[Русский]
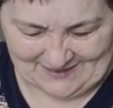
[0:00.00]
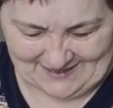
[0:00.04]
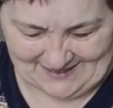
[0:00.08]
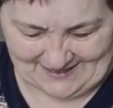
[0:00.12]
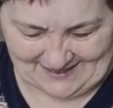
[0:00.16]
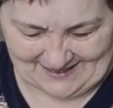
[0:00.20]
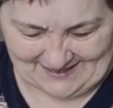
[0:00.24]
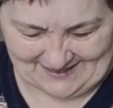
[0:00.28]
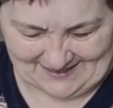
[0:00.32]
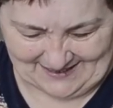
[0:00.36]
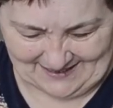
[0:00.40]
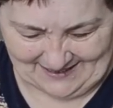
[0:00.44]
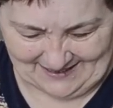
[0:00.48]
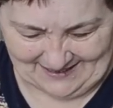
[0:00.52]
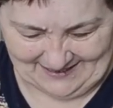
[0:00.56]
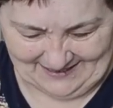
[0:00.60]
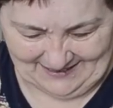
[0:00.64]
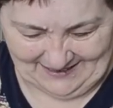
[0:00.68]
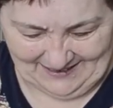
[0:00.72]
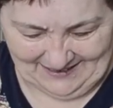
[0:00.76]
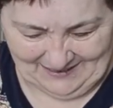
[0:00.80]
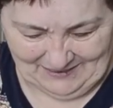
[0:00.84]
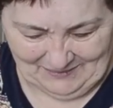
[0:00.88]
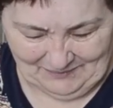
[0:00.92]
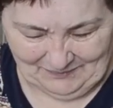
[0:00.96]
сказать.
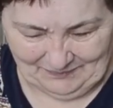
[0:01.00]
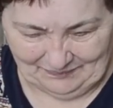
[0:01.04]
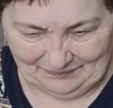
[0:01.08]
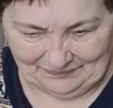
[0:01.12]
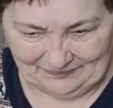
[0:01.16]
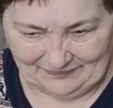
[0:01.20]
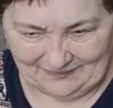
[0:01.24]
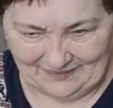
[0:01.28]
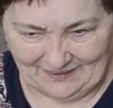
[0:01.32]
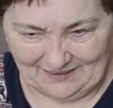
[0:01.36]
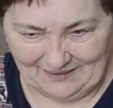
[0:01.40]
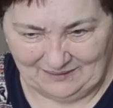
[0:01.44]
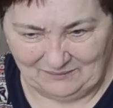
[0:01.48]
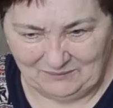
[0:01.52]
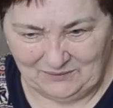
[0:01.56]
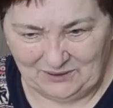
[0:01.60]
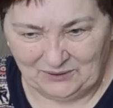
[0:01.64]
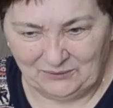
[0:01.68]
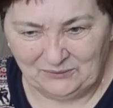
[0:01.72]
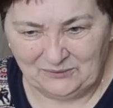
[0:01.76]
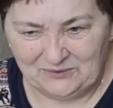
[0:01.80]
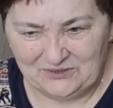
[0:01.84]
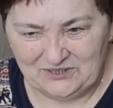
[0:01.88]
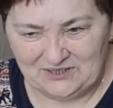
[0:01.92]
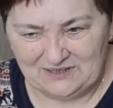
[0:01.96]
И мне
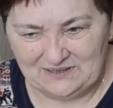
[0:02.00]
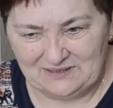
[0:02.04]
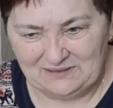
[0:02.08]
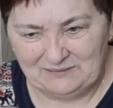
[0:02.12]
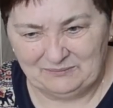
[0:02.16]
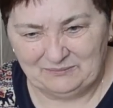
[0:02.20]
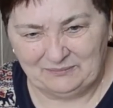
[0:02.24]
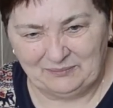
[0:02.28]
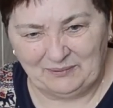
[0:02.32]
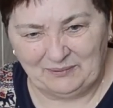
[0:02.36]
очень